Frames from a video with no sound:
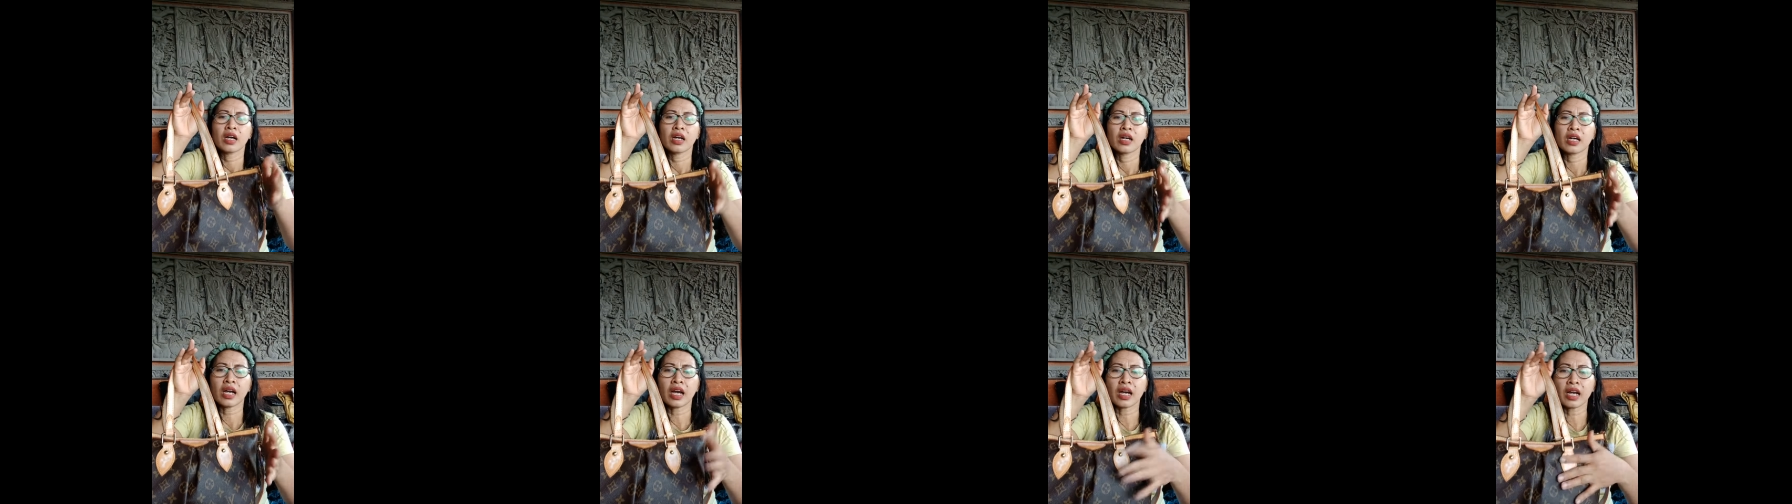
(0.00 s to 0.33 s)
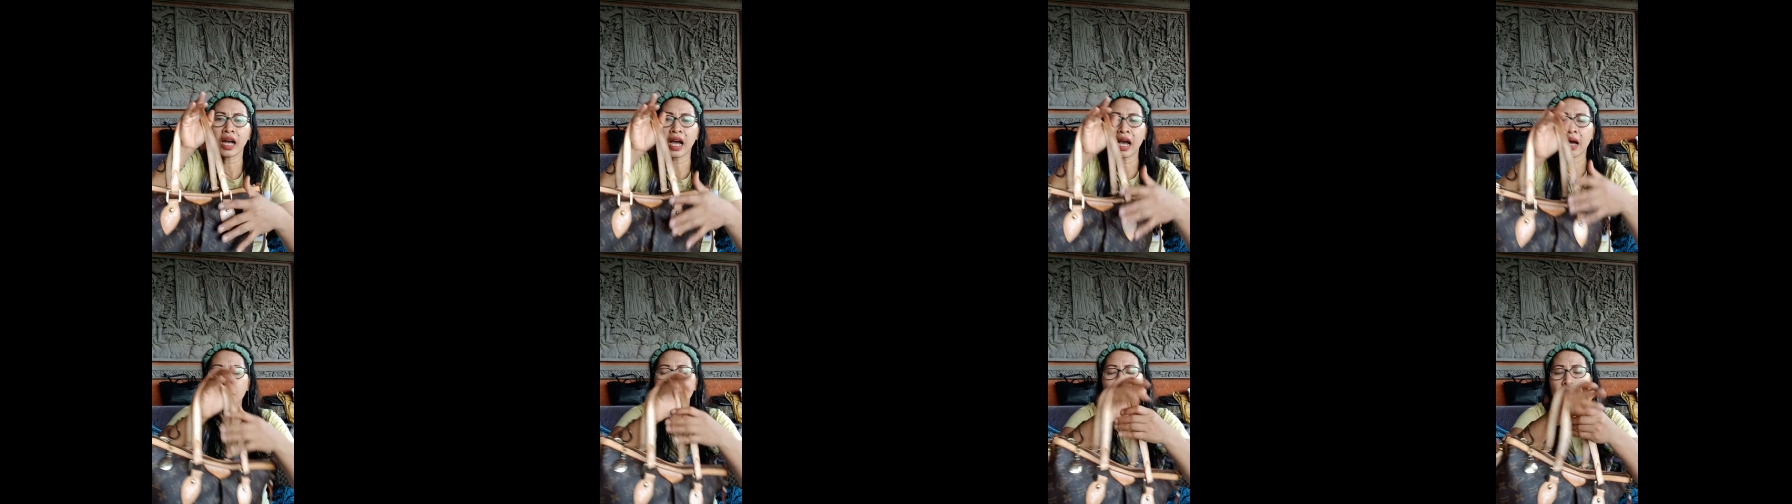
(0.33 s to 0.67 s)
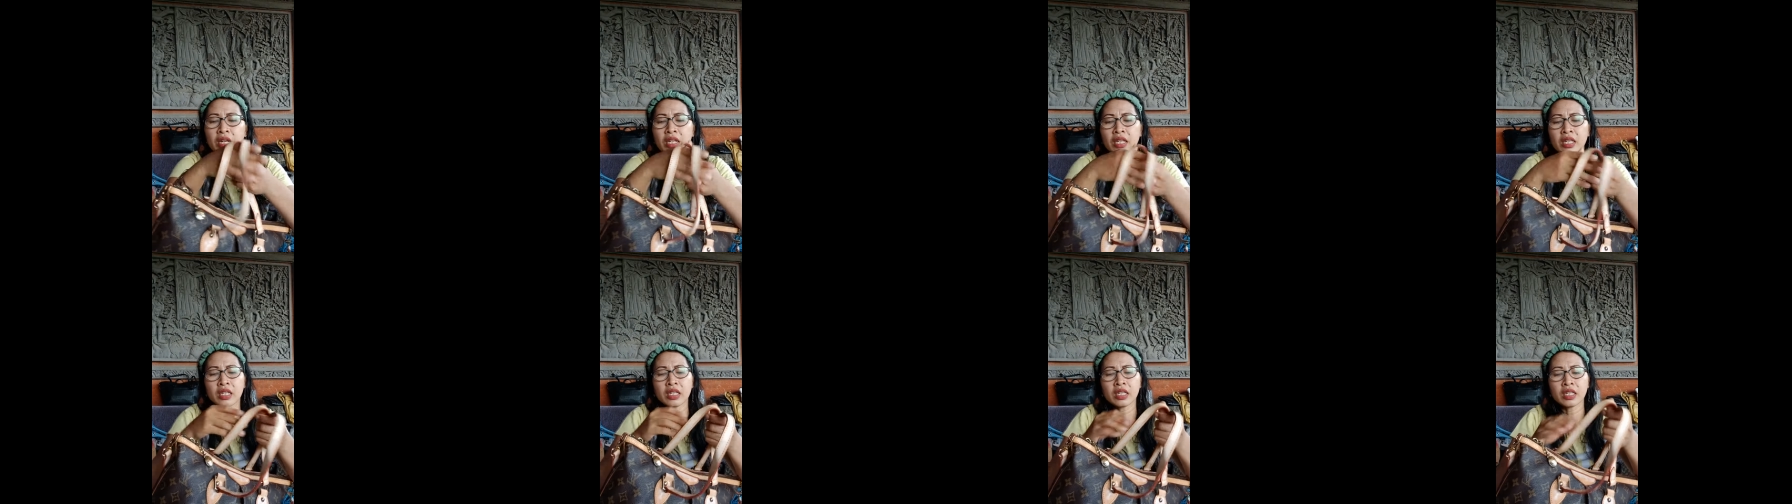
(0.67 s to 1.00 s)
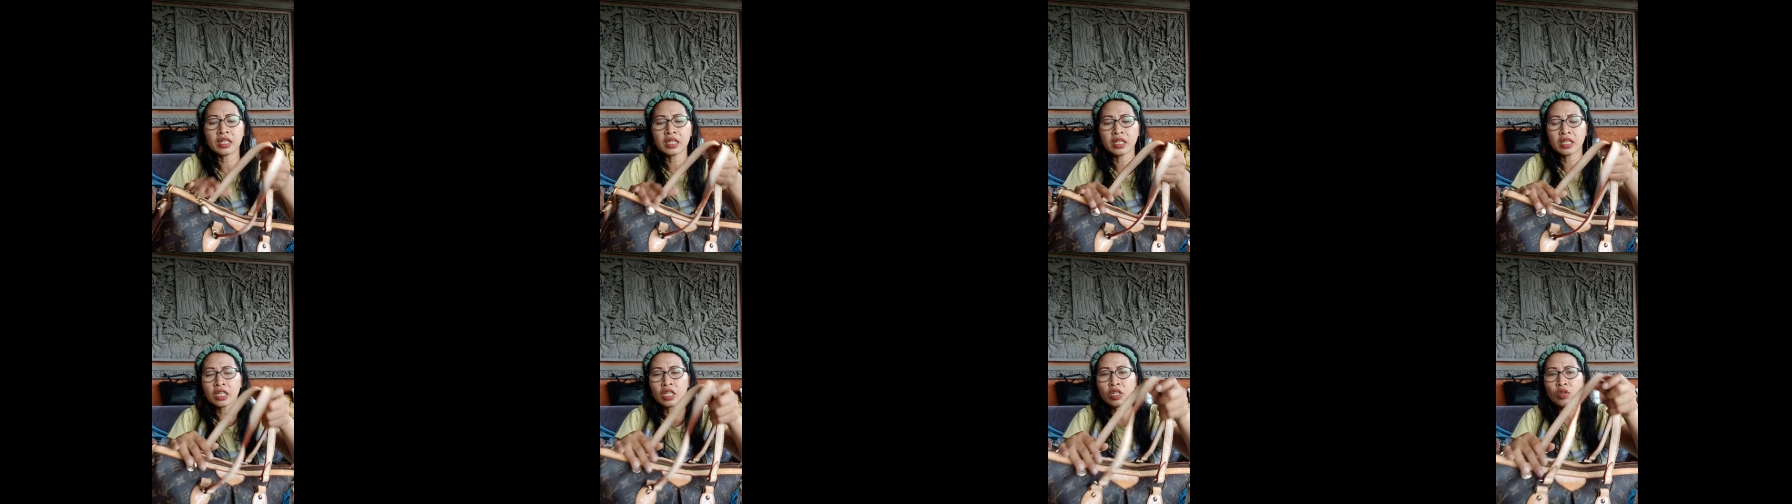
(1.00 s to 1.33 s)
kakak ambil
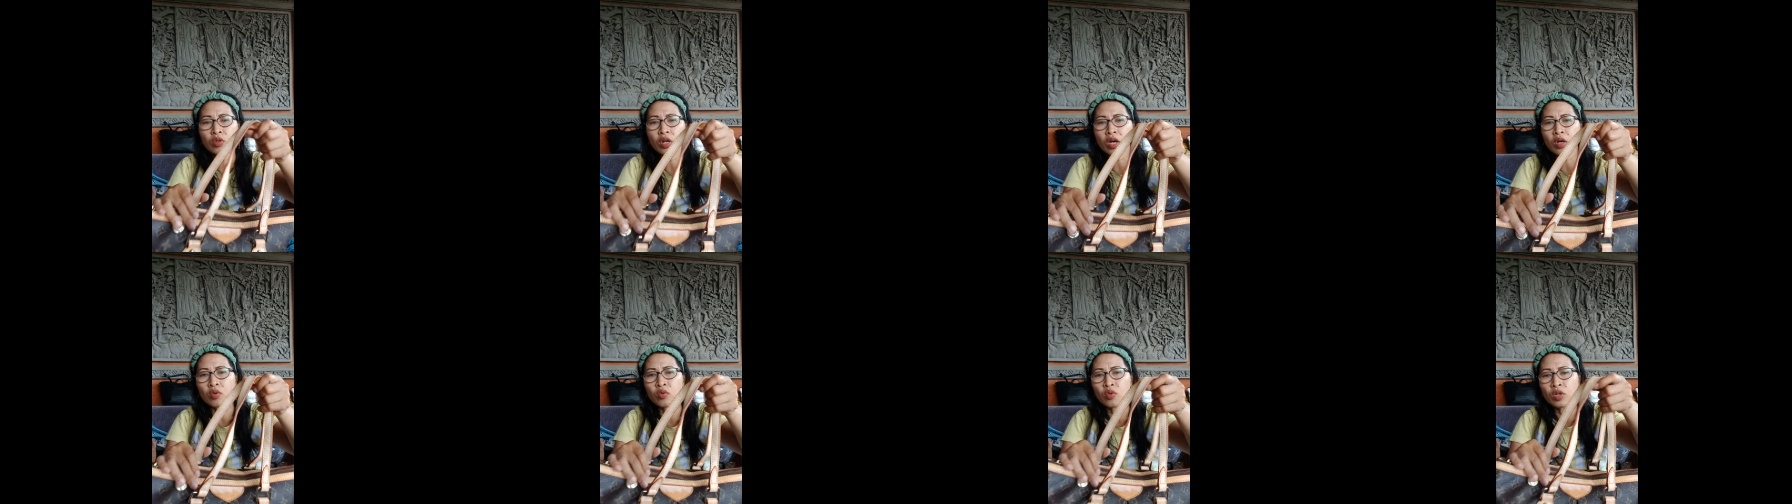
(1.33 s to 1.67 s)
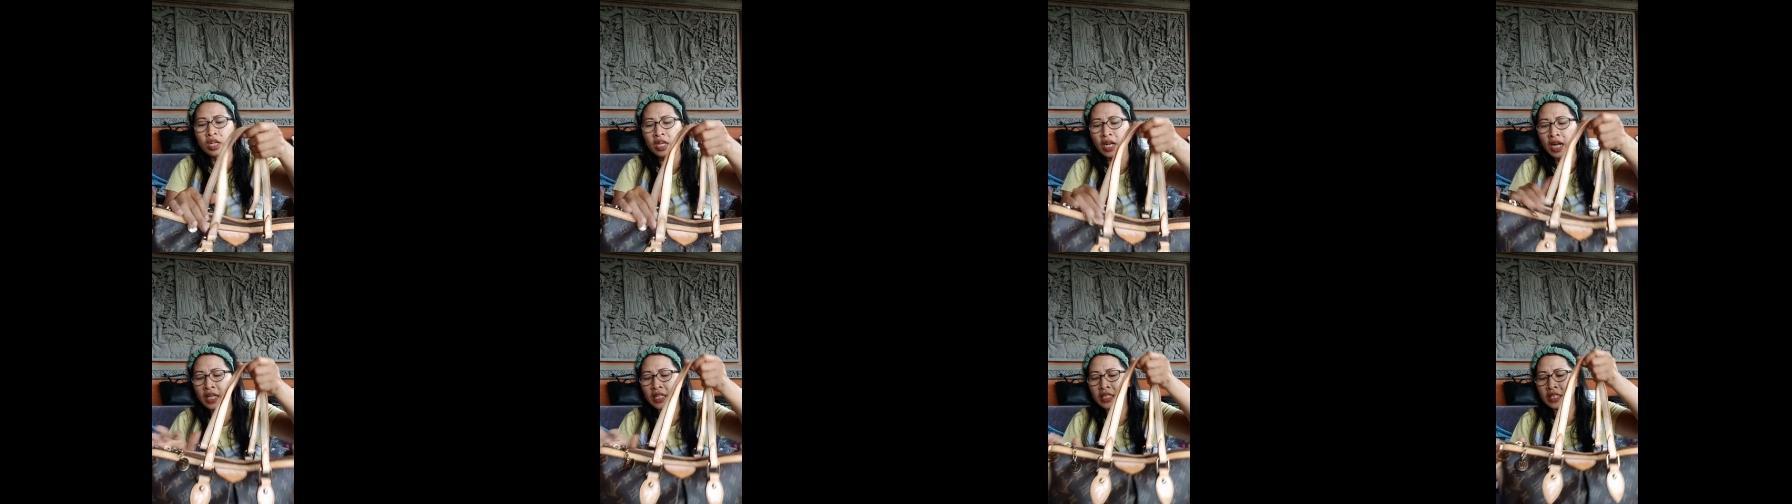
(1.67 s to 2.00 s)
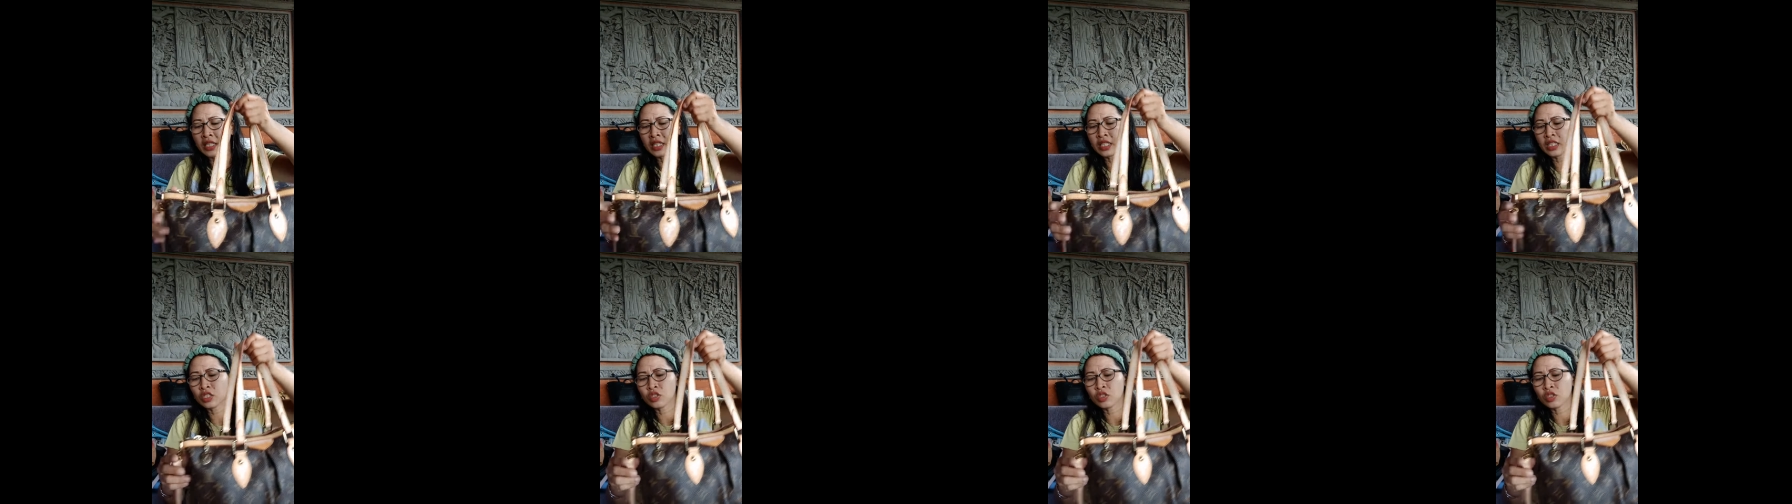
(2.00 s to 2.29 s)
ini ini udah kulit asli